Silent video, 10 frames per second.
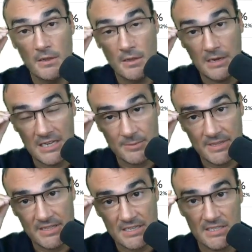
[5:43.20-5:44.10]
las
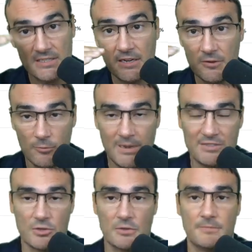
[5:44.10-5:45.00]
ventas están en un
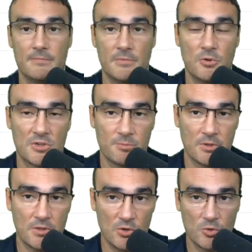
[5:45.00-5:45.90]
plató con
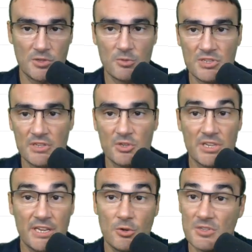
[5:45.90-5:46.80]
respecto a los últimos años
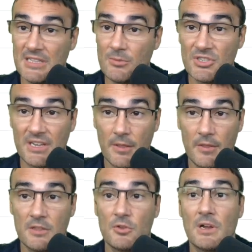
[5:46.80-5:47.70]
y no estamos
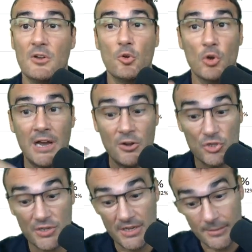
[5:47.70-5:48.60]
creciendo a,
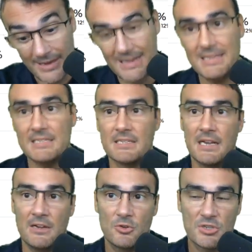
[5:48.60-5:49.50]
los niveles
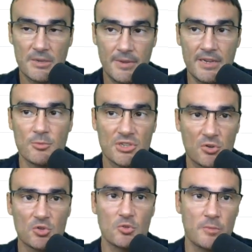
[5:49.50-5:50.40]
a los que venimos
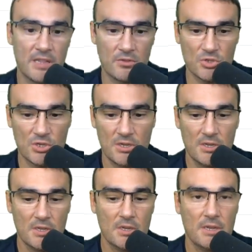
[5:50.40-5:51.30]
acostumbrados
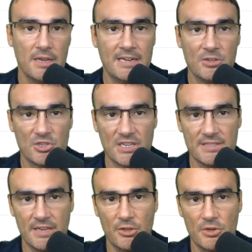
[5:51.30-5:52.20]
en años
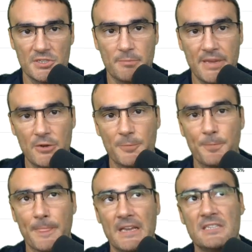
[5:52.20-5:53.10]
anteriores. Pero
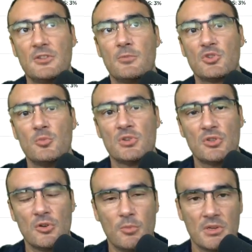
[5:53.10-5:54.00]
esto, por
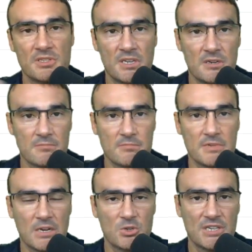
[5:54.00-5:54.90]
supuesto, no puede ser
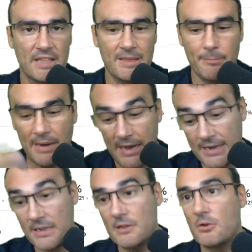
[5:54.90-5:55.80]
causa de
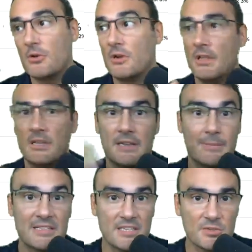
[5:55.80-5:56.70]
pánico ni de
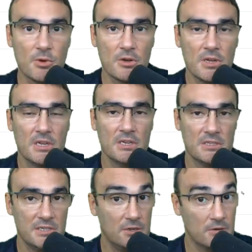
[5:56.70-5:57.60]
dramatismo,
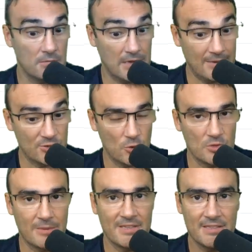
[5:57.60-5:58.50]
sino
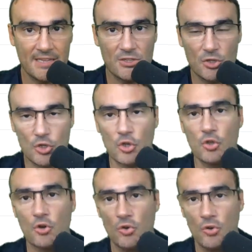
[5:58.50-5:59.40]
absolutamente
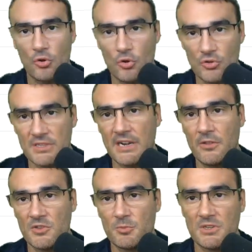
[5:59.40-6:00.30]
todo lo
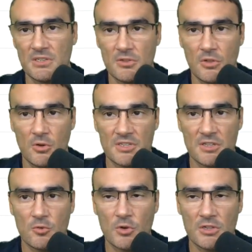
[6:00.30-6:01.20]
contrario. Después de todo lo que
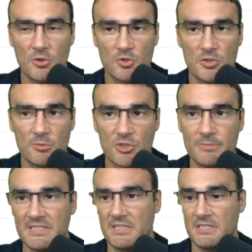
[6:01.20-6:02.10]
está ocurriendo en los últimos
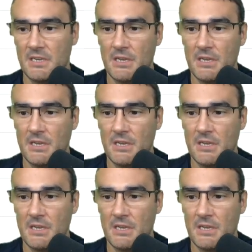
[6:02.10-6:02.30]
meses,